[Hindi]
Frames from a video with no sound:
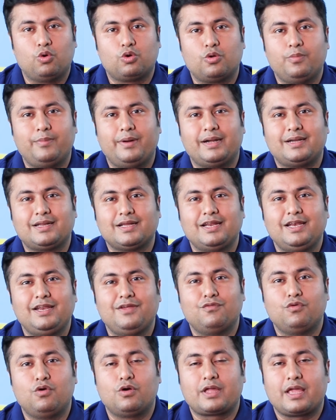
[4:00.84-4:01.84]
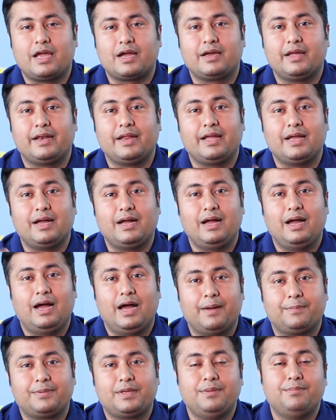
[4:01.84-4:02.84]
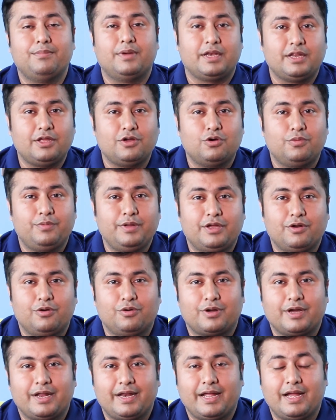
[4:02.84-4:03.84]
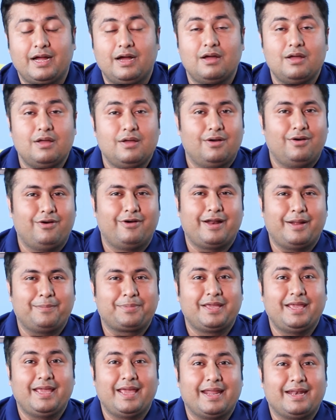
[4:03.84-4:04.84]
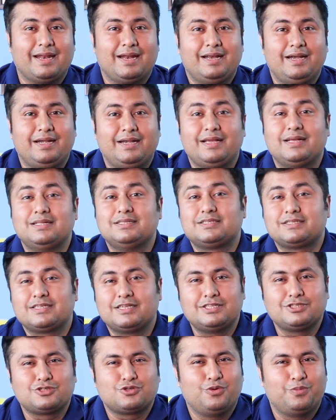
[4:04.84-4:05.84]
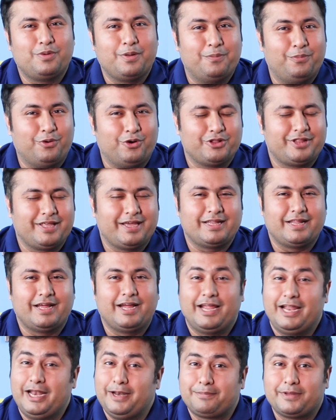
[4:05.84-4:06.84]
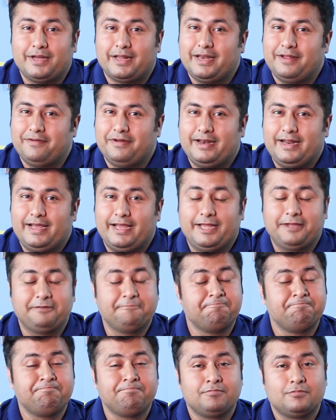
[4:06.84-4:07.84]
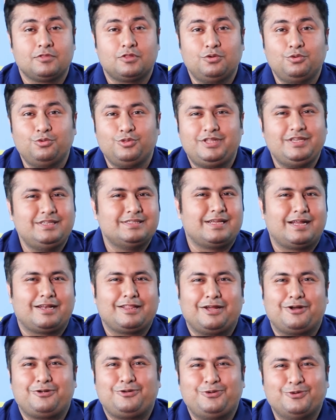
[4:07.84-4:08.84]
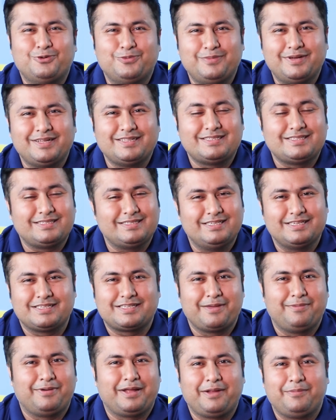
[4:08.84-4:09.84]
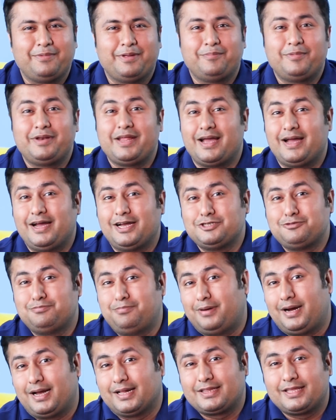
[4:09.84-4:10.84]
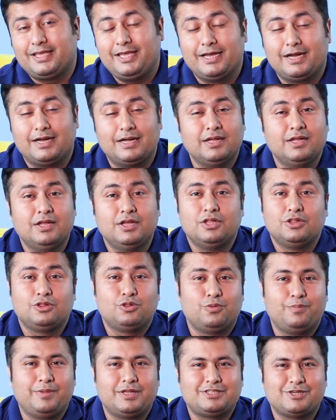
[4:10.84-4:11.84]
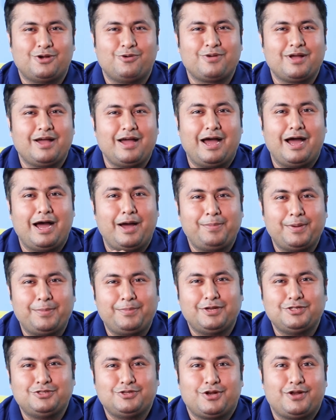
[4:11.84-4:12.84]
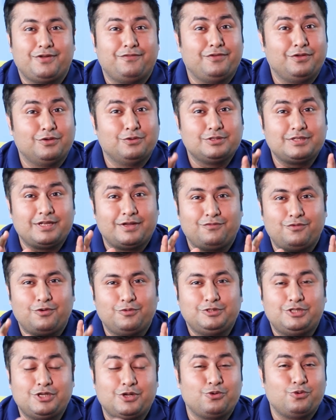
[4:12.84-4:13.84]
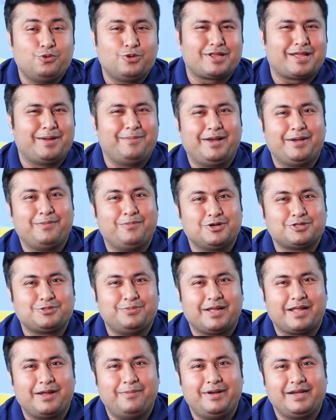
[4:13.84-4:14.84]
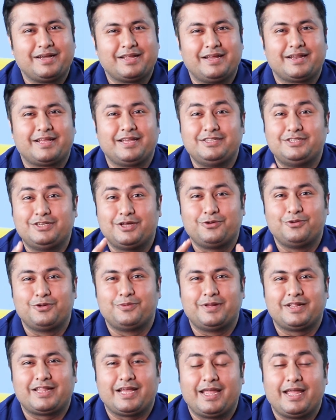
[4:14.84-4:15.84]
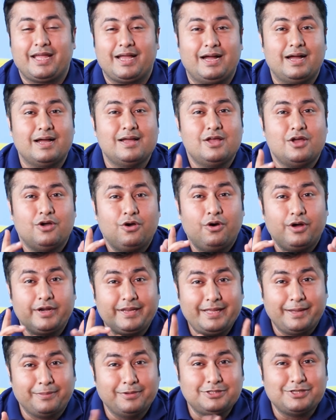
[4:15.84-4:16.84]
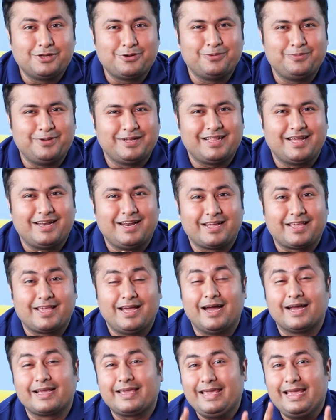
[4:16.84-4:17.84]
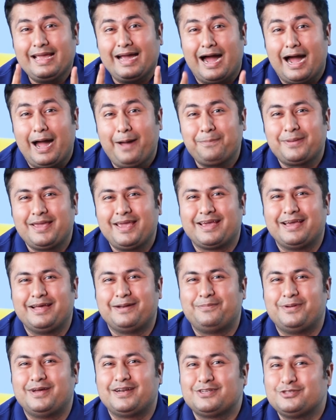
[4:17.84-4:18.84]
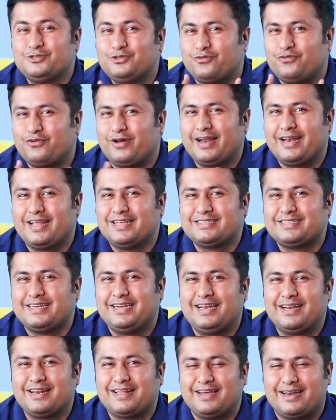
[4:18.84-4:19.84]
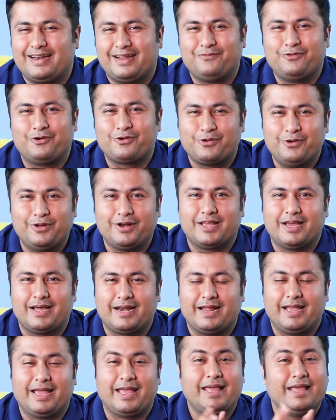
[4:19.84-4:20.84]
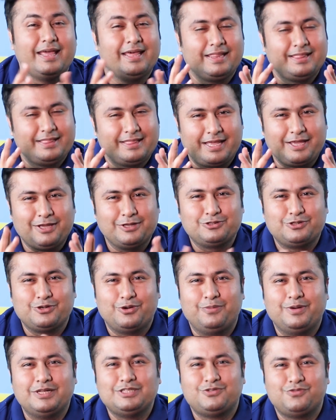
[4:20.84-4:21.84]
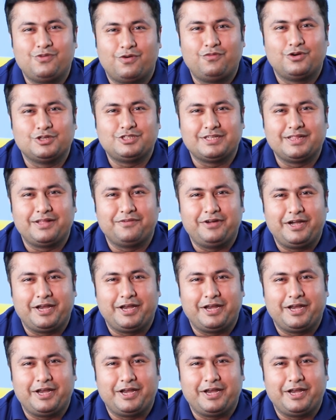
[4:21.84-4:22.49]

ऑटोमेटिकली वो क्या करेगा आपकी मनी को भी ग्रो करेगा और आपकी एनालिटिकल स्किल्स को भी बहुत ज़्यादा हेल्प करने वाला है तो दीज आर द टू मैथ्स जिसके बारे में हमने आज बात किया तो मैं चाहूँगा आप अपने जो रिव्यूज़ हैं वो ज़रूर कमेंट बॉक्स में कमेंट करके ज़रूर बताइएगा और ये भी ज़रूर बताना क्या कि आपके घर पर जो फाइनेंस हैंडल कर रहा है वो कौन कर रहा है थैंक यू सो मच फॉर वॉचिंग द